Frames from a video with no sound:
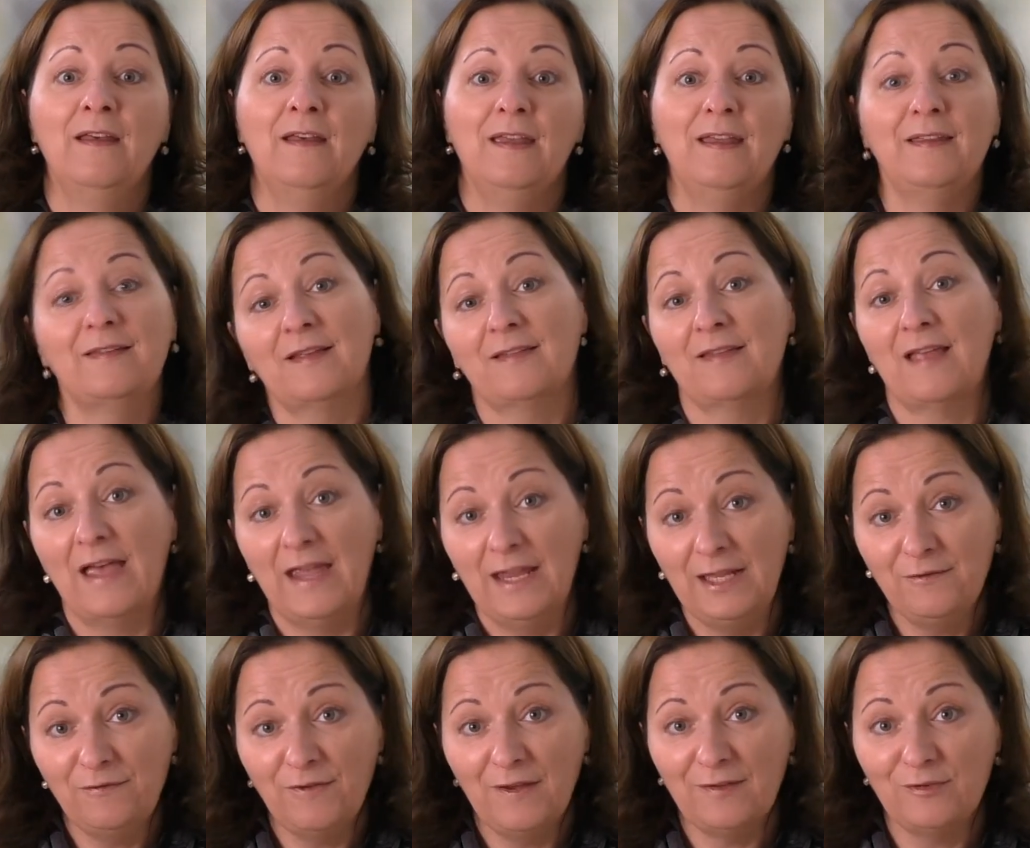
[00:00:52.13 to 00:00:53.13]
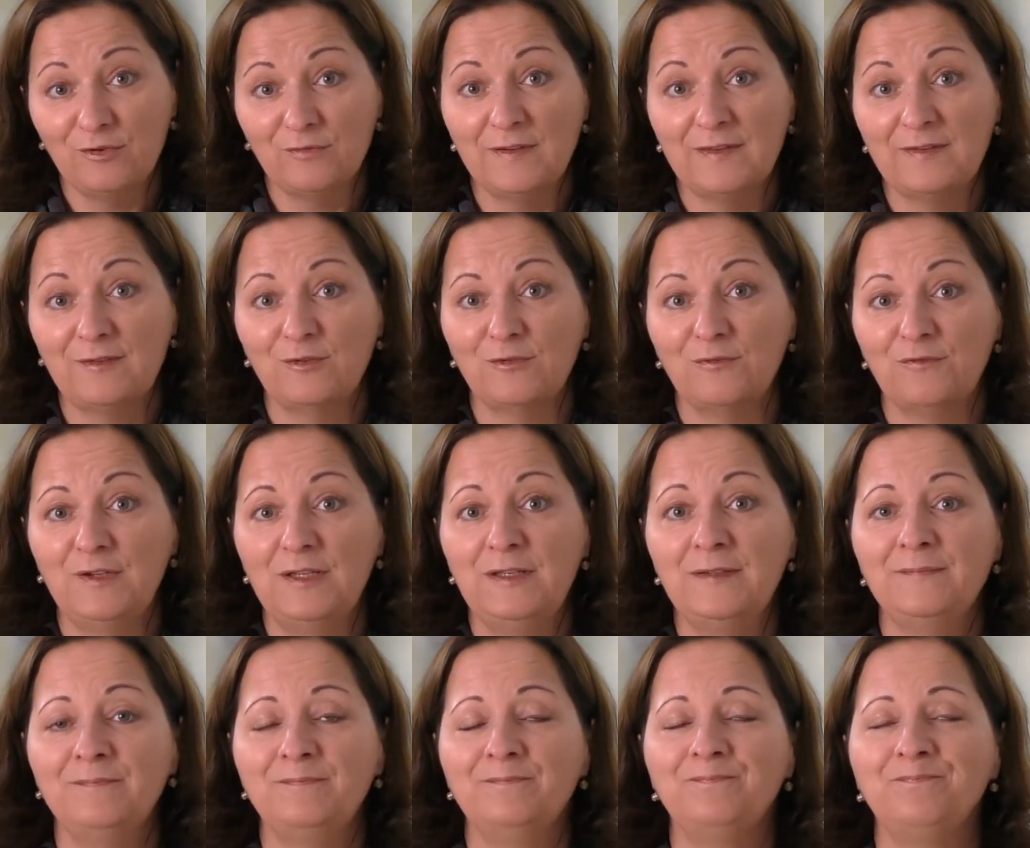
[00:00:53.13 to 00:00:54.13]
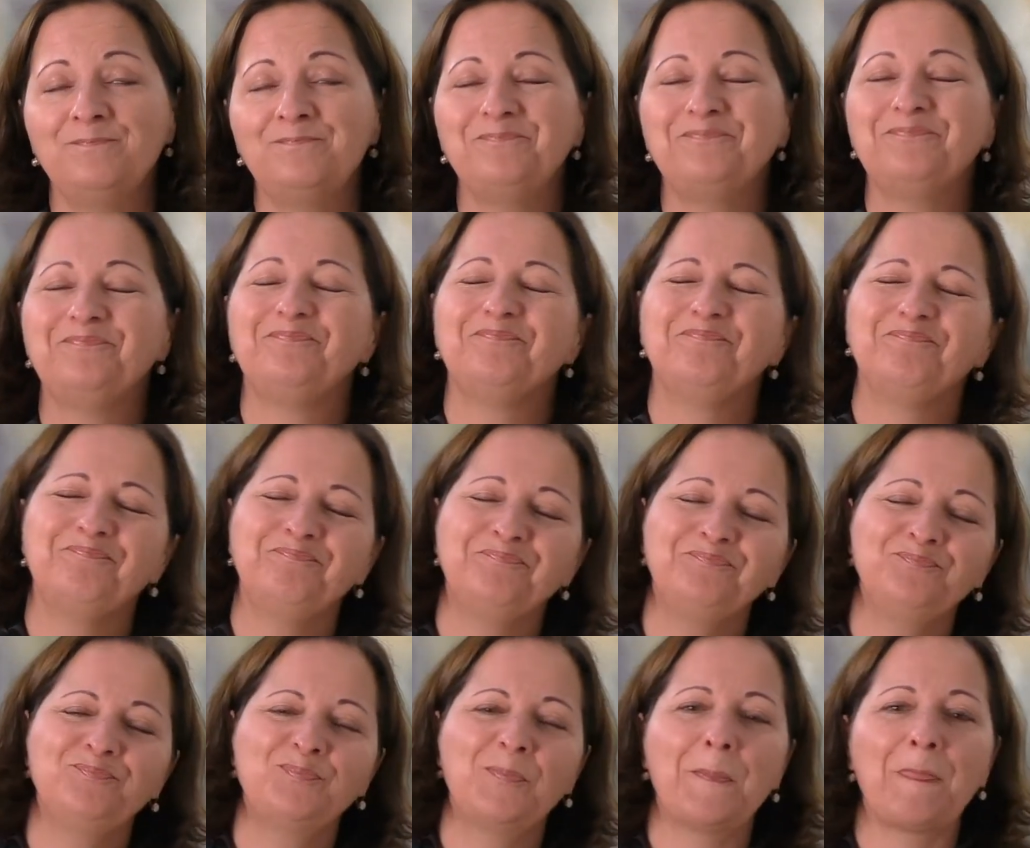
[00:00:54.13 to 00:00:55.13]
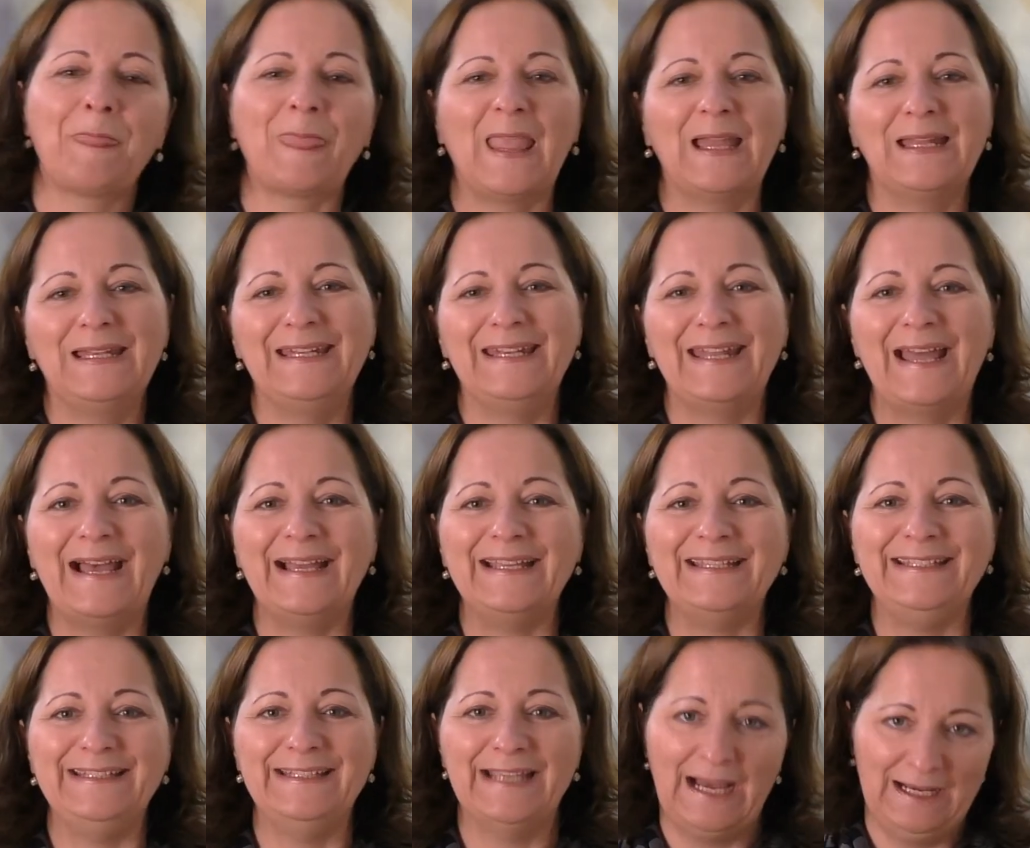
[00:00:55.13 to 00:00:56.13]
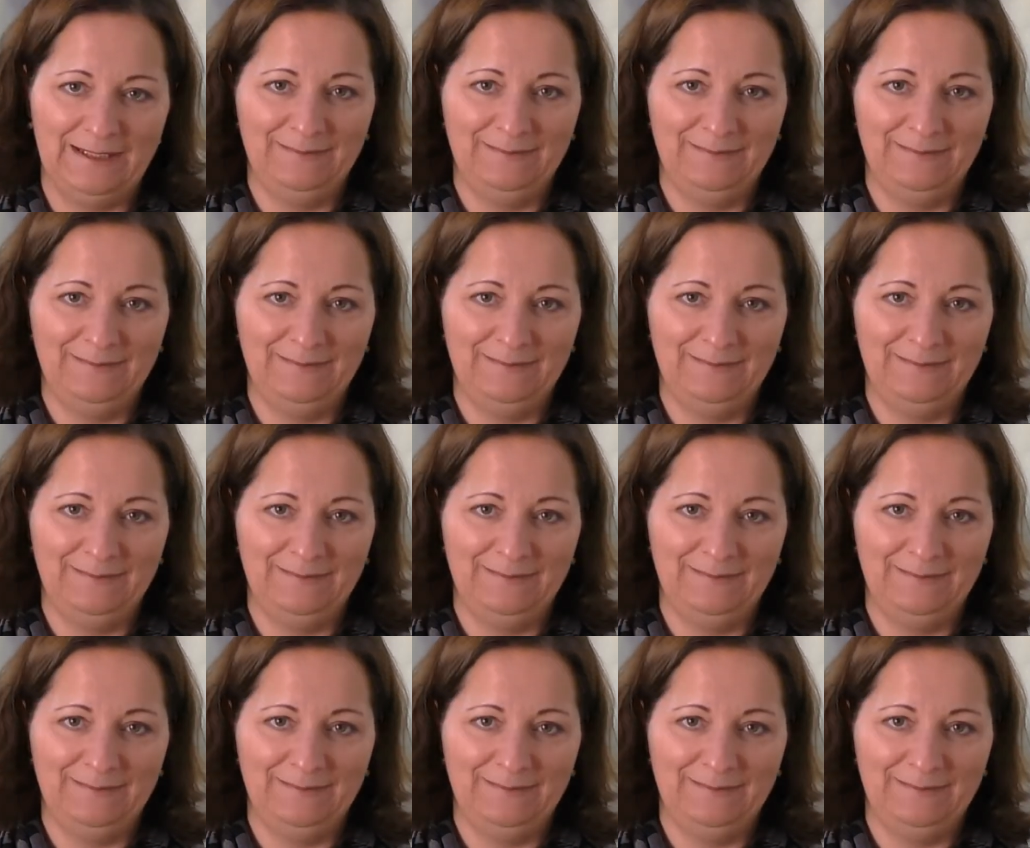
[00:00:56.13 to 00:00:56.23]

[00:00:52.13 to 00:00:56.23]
Ist das einfach, sowas zu finden? Mm, naja,